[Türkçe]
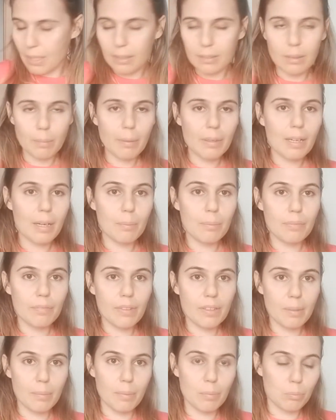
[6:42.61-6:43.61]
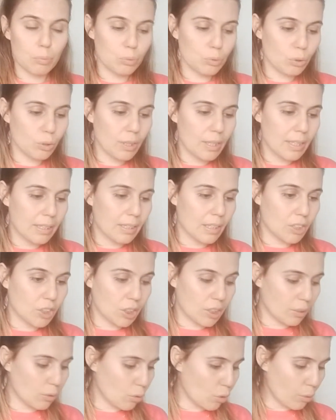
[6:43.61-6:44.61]
Saklama kabım var ama bunu
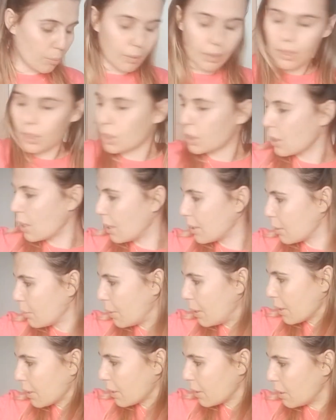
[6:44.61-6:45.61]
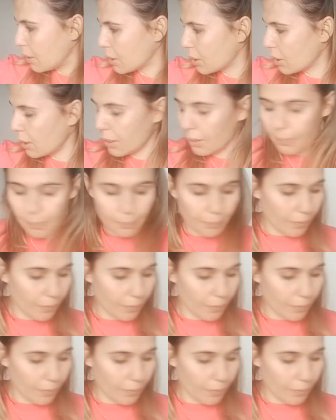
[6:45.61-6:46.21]
yeşillik koymak için aldım arkadaşlar.